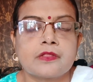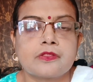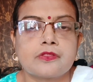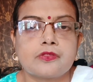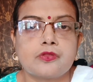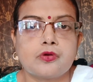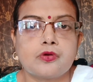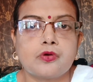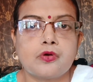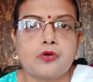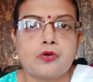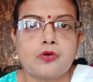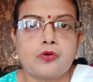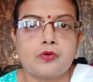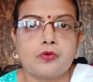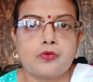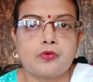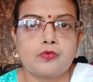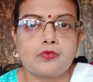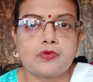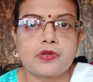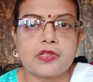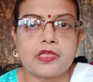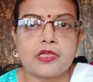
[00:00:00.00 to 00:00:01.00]
तो
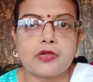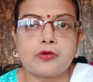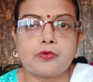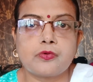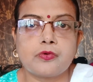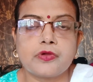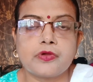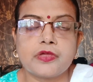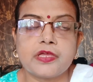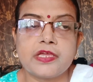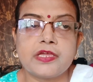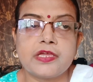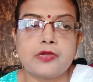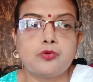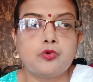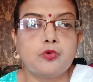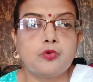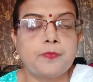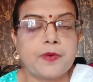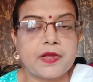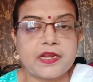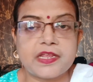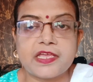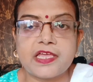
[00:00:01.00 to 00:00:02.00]
उनकी कोई
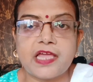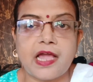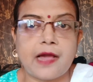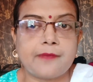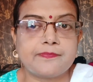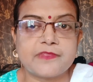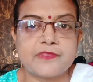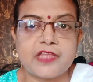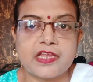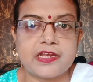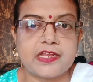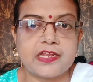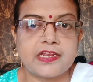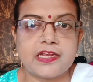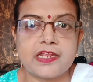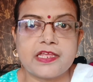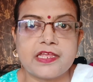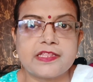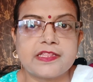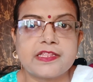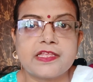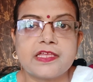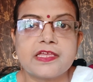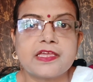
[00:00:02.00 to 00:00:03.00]
ऊपर की आमदनी
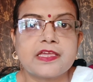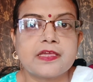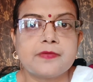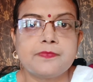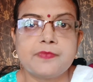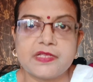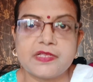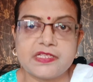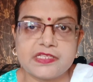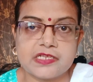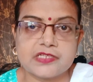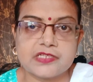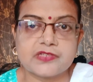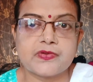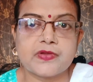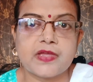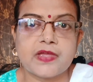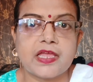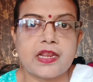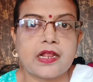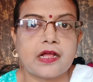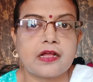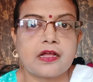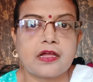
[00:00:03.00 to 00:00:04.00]
नहीं थी कि बिज़नेस
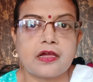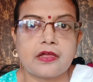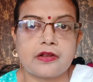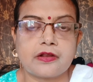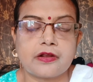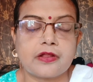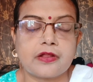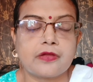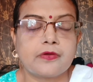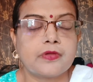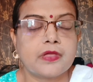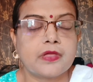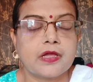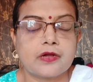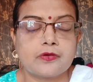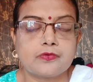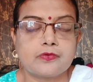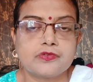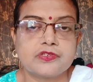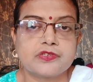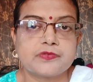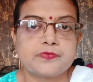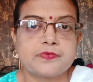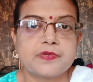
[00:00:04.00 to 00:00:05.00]
वगैरह कर रहे हो या
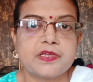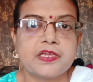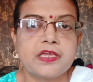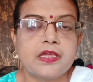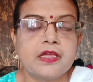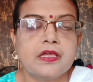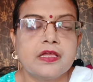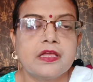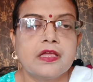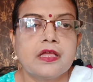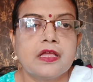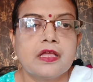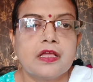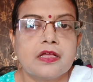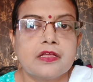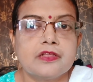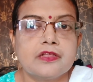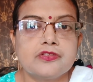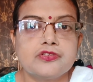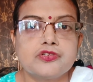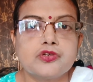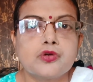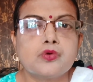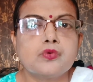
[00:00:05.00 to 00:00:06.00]
कुछ भी
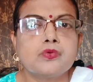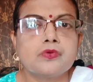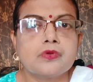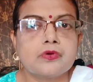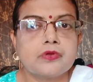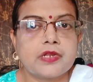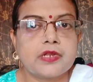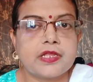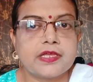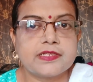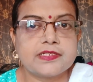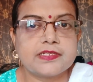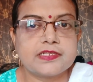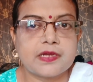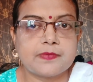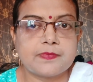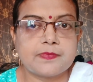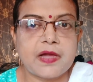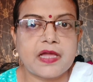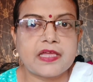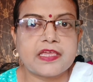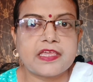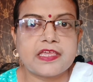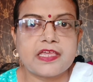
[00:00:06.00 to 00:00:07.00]
जो उन्होंने
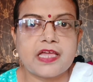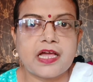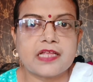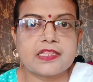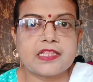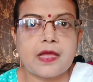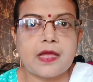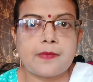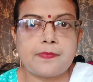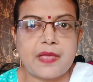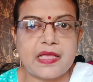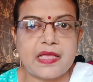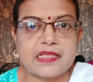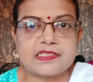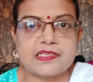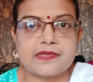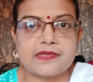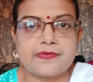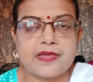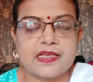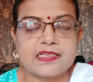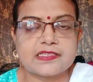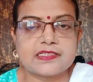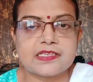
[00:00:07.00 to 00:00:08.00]
जमा किया था
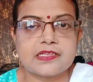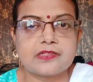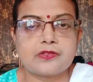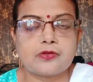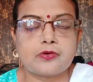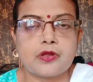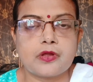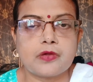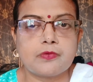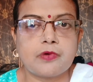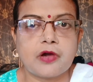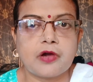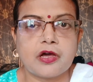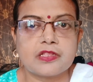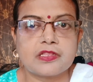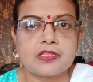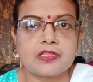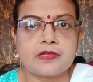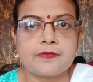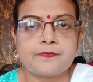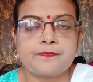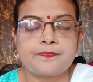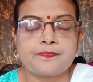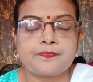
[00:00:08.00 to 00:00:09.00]
पैसे वैसे थोड़े
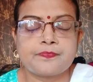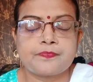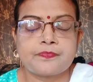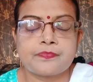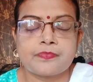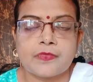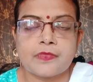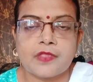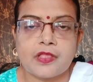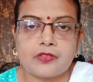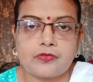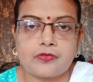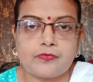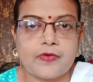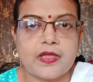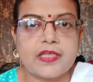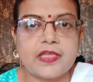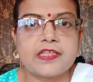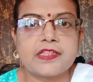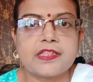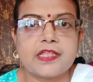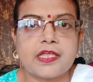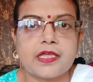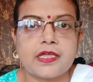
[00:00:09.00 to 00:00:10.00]
बहुत
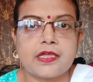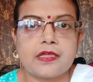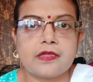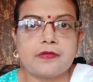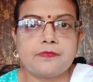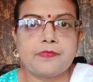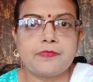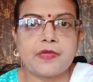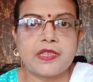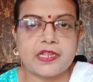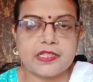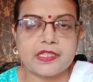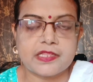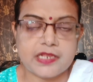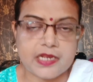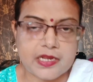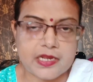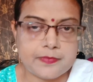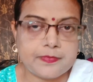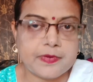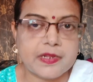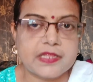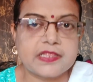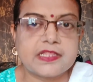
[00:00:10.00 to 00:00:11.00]
वही थे मेरे
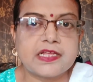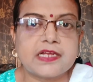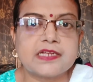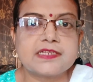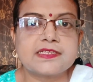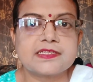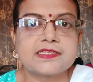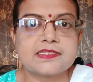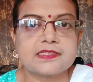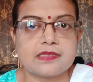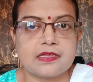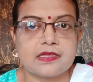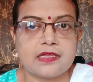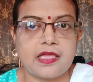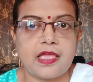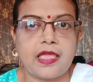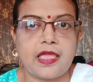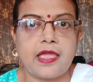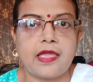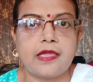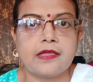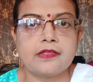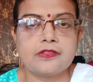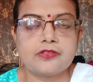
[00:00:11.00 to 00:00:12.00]
थ्री ब्रदर्स
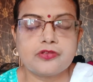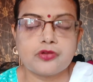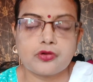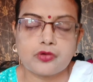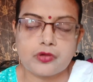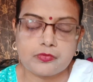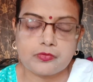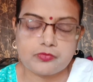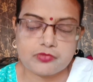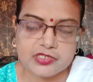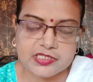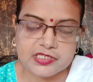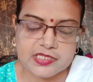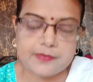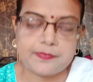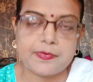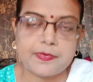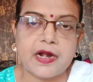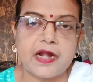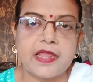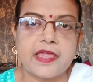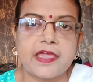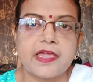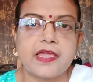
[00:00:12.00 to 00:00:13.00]
हैं जो कि मुझसे
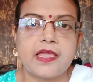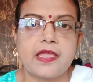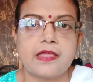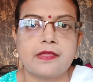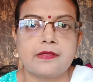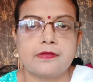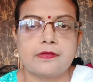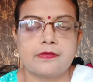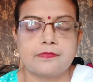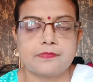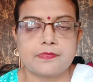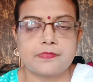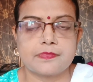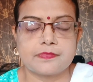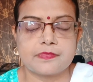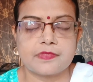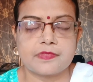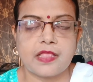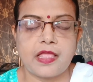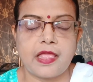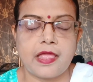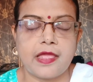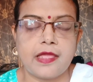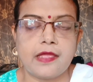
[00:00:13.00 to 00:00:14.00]
बड़े
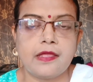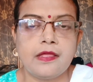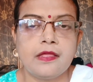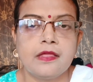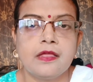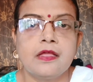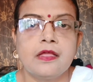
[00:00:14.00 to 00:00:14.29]
हैं